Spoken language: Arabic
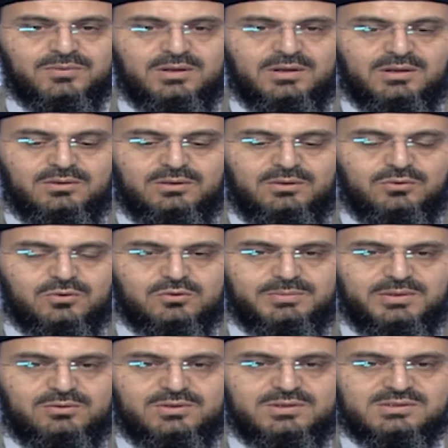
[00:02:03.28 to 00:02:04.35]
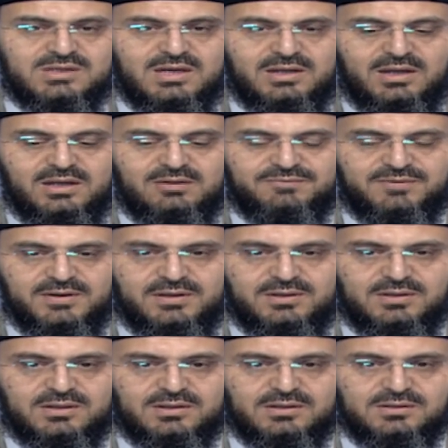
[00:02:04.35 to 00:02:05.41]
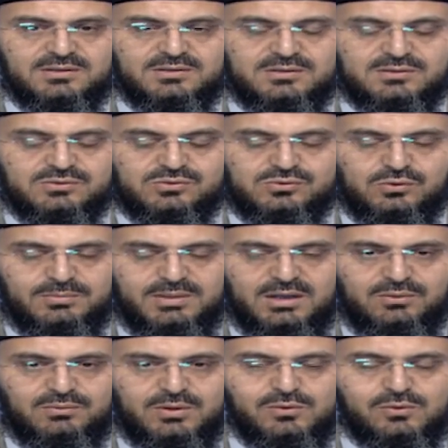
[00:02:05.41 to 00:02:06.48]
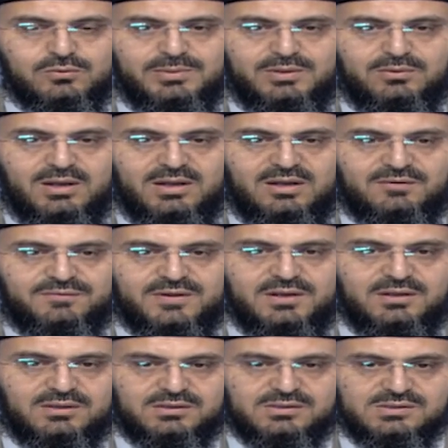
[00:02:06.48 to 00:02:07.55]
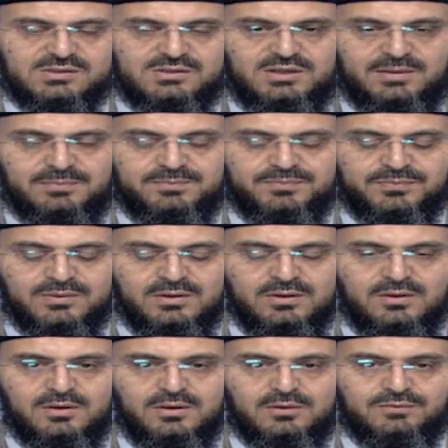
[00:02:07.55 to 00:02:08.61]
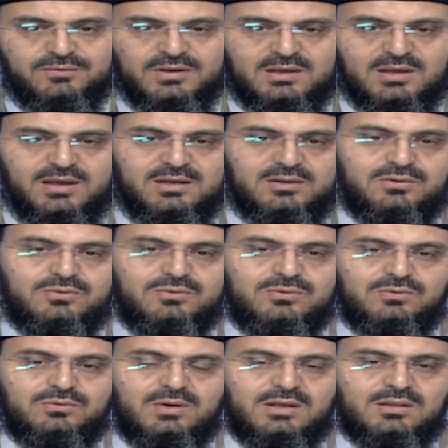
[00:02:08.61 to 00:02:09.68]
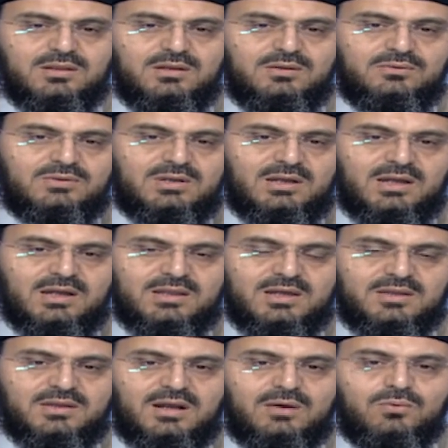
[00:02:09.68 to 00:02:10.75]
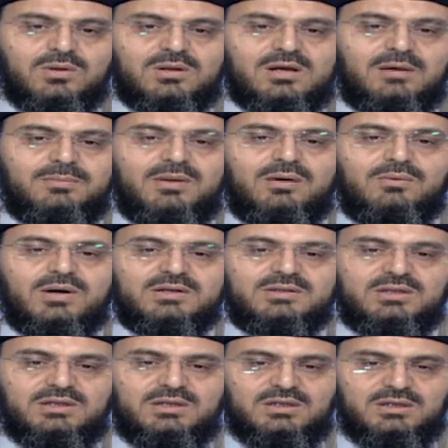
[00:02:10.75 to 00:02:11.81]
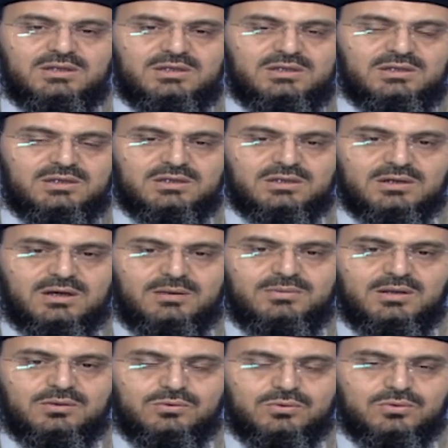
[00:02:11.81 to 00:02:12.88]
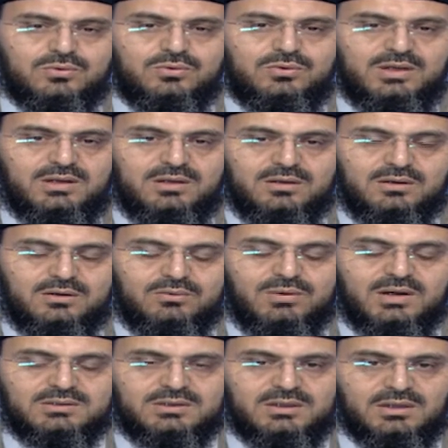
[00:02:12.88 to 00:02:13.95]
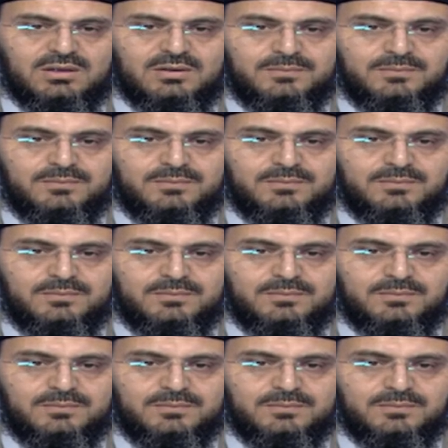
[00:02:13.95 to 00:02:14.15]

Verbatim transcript: آه، يقبل الإنسان على فريضة الصبح ويقبل على فريضة الصيام فكانوا يؤذنون الأذان الأول قبل وقته قبل دخول وقته